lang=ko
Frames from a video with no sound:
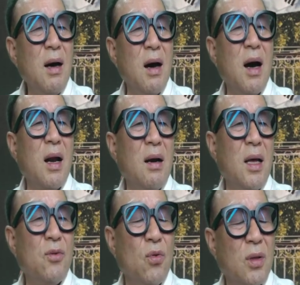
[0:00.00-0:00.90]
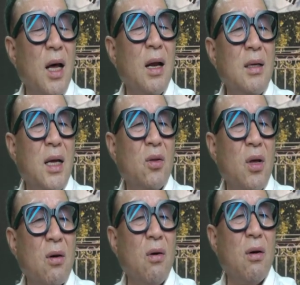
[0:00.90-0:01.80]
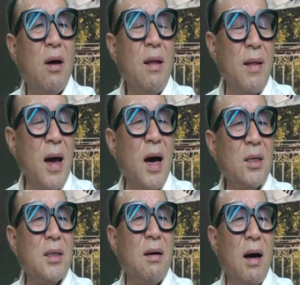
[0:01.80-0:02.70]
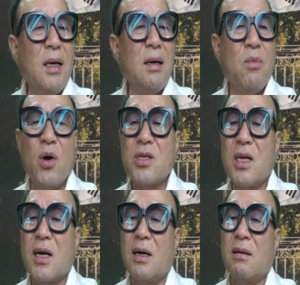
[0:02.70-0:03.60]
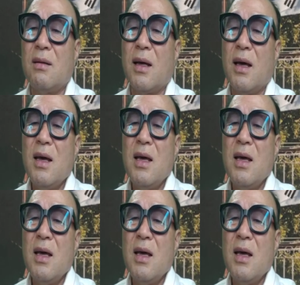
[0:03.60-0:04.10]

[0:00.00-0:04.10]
허가를 해줬다는 얘기도 있고 내가 아직 그 확인을 못 했으니까 그런데